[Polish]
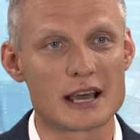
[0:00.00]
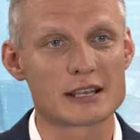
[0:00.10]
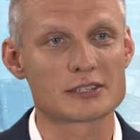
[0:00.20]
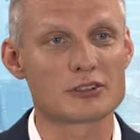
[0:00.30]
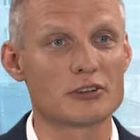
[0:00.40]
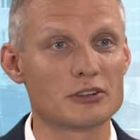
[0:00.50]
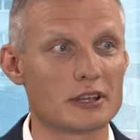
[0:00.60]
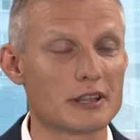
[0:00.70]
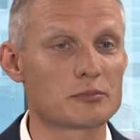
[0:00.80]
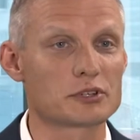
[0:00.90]
na
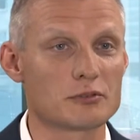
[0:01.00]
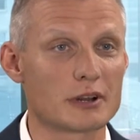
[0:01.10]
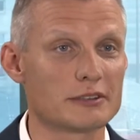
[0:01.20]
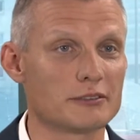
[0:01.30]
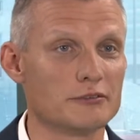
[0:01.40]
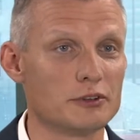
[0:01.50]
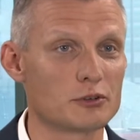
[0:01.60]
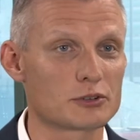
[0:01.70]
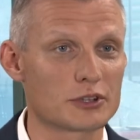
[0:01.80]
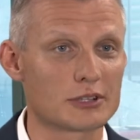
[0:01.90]
stronie na przykład
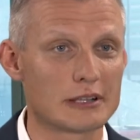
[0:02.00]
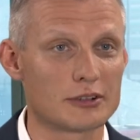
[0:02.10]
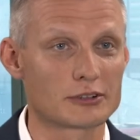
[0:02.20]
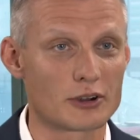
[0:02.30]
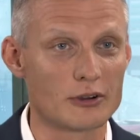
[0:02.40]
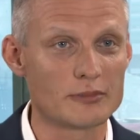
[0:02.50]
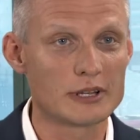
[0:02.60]
wirustotal.com.